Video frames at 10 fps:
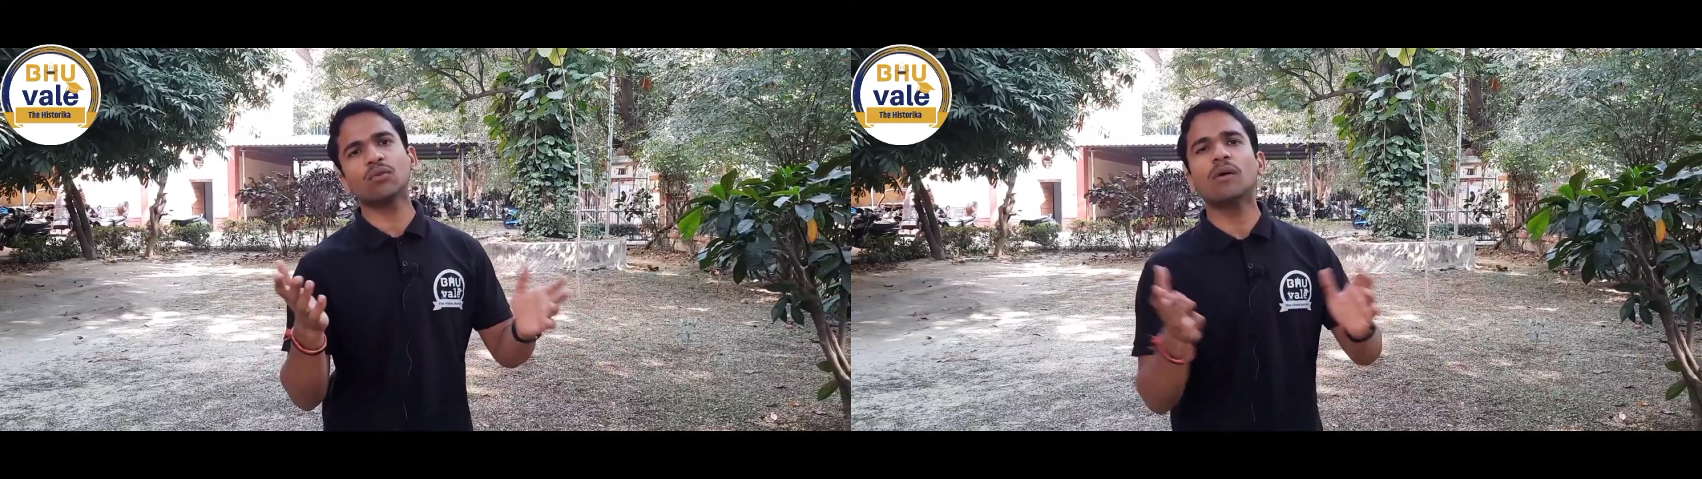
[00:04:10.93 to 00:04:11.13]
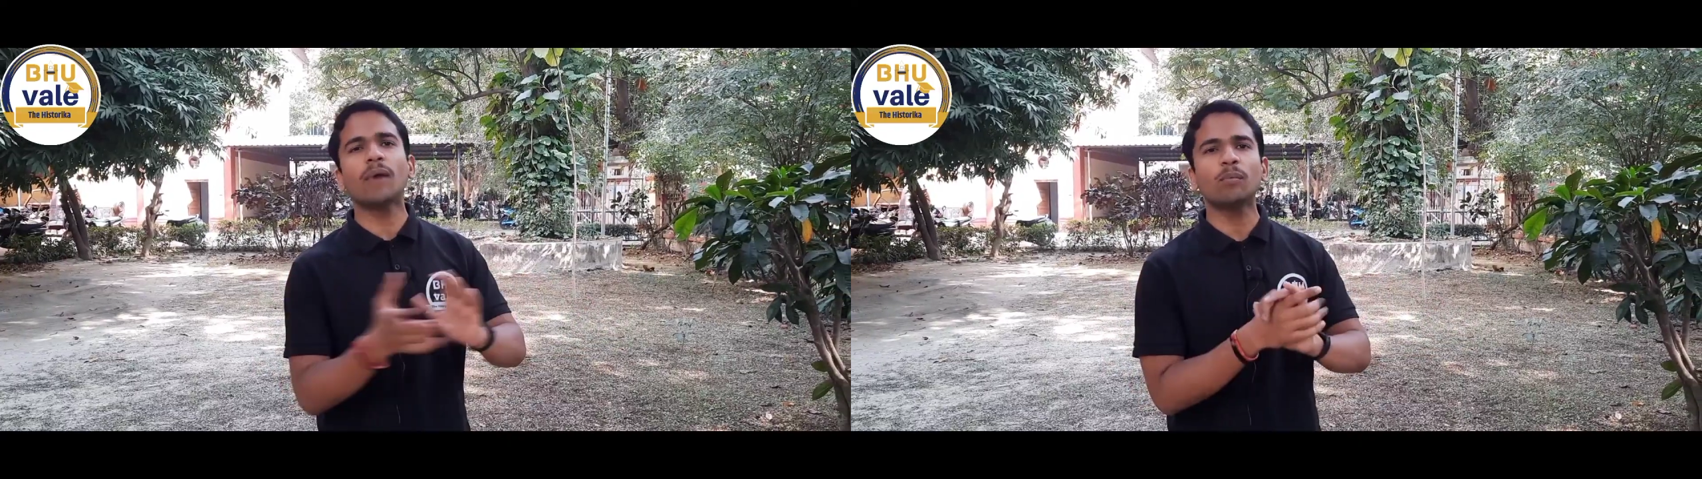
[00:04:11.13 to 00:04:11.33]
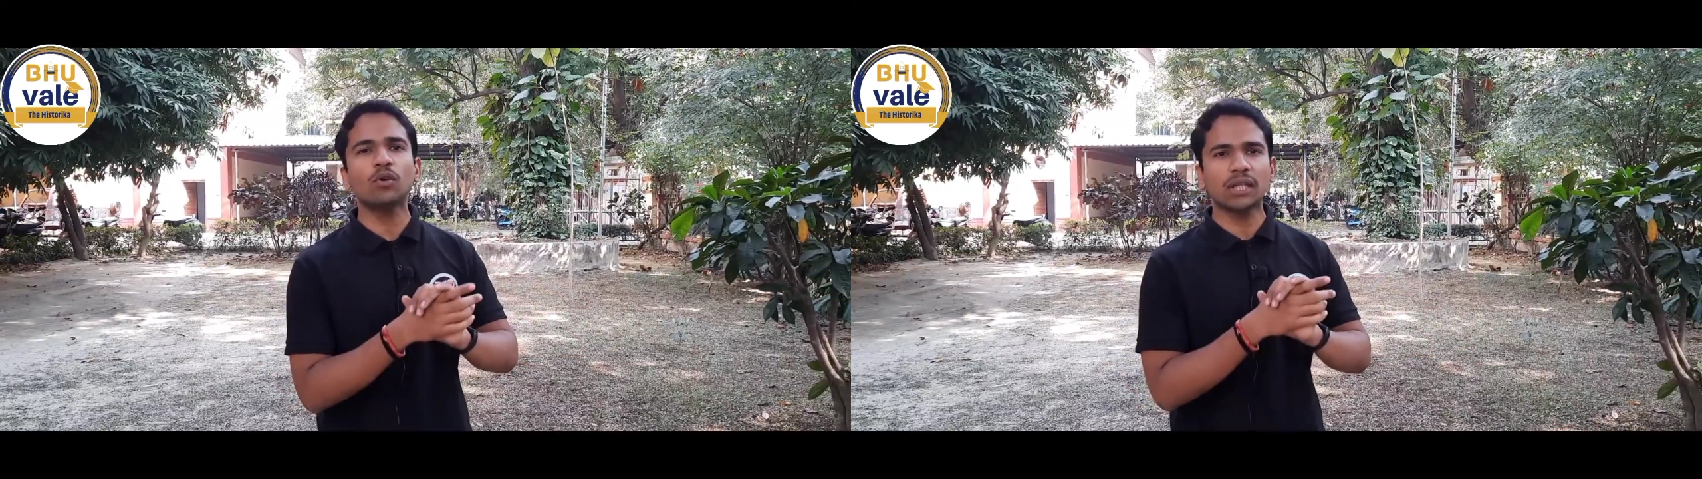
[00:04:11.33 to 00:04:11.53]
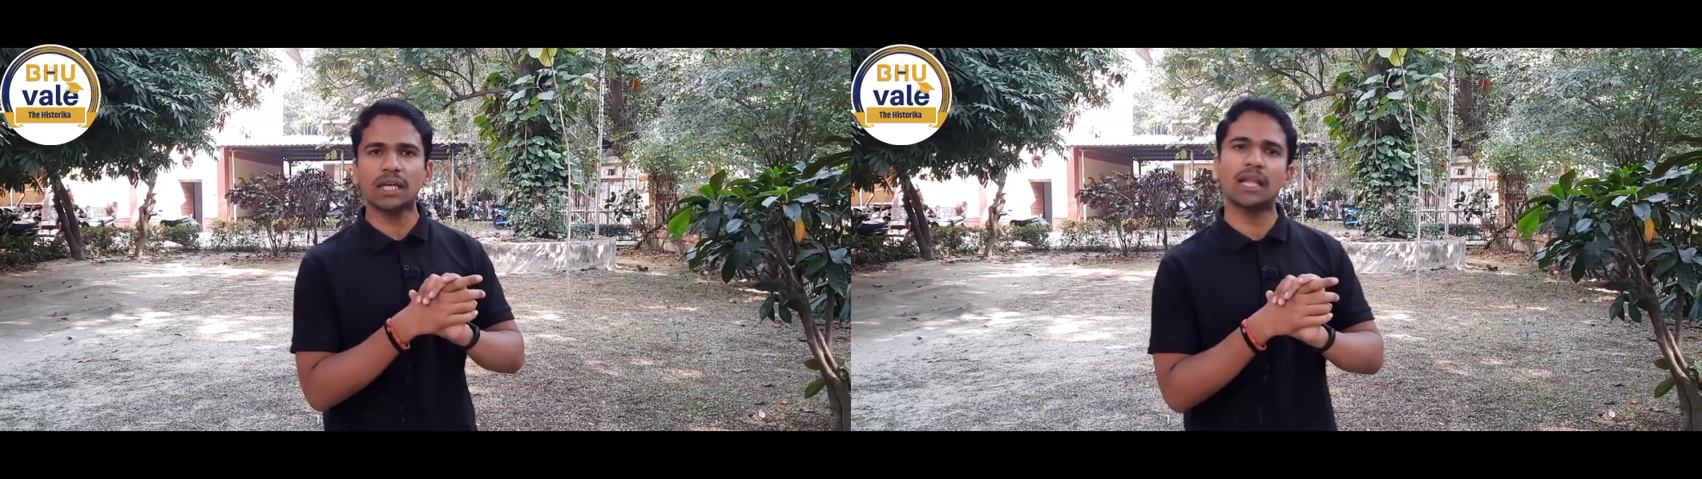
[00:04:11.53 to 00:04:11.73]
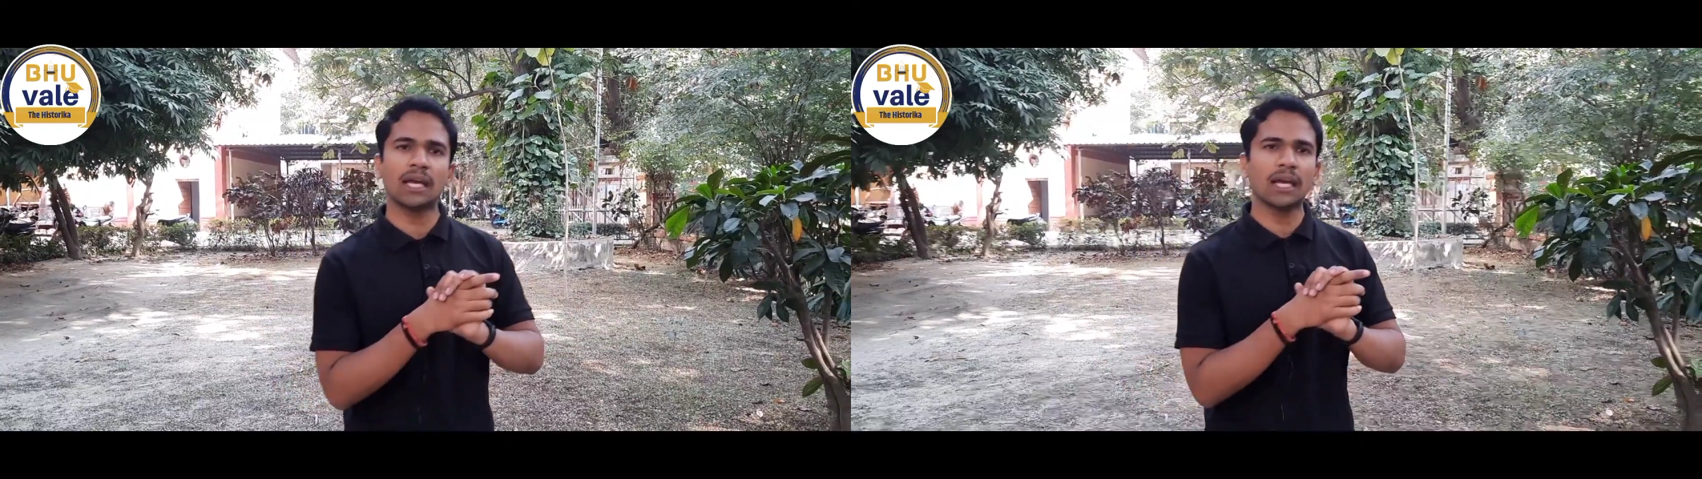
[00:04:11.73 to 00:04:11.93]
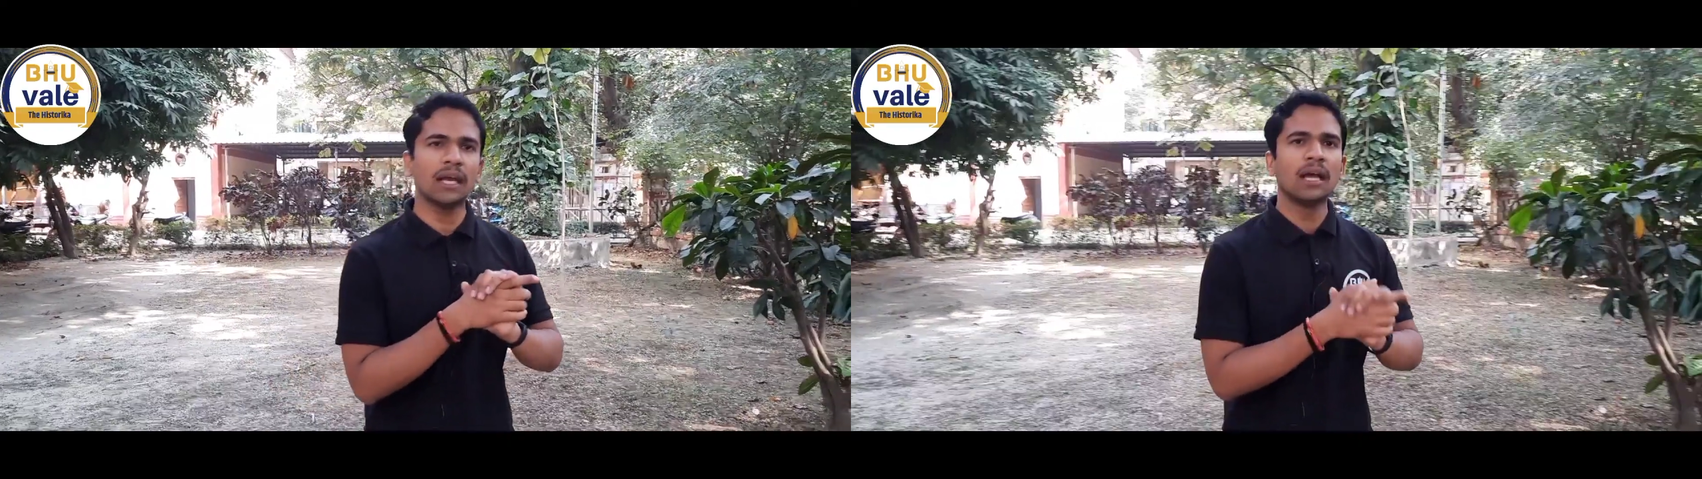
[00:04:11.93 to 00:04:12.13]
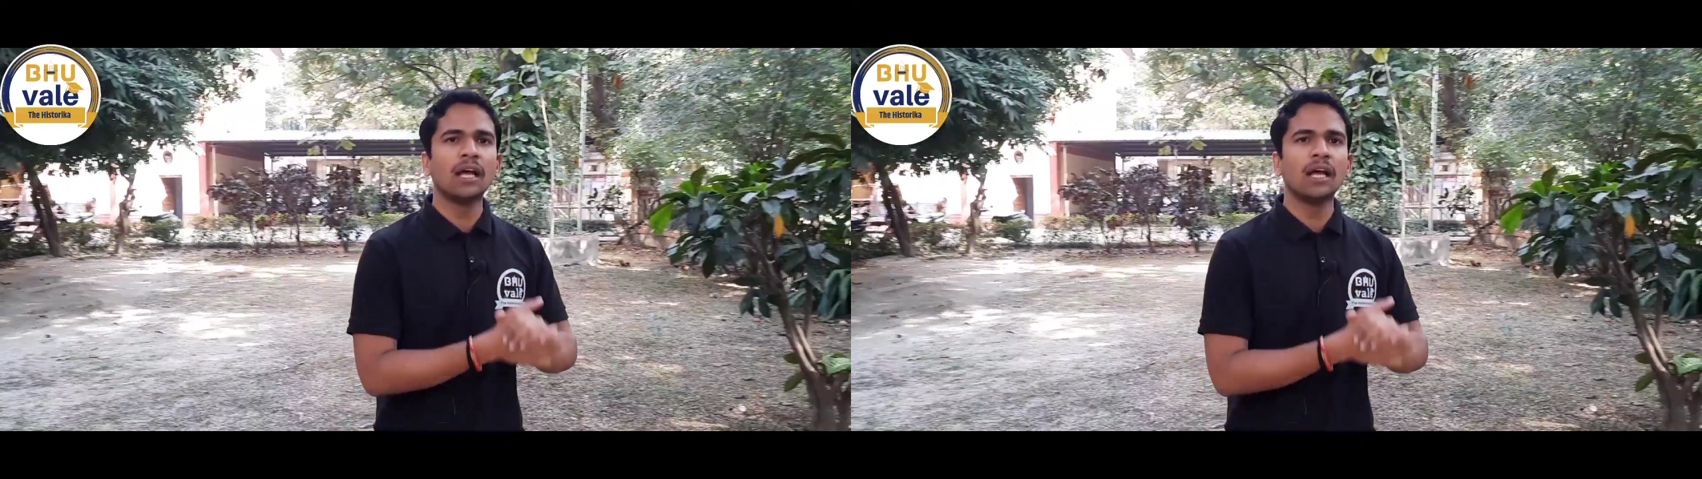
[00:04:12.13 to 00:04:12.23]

तो हम आपको दे देंगे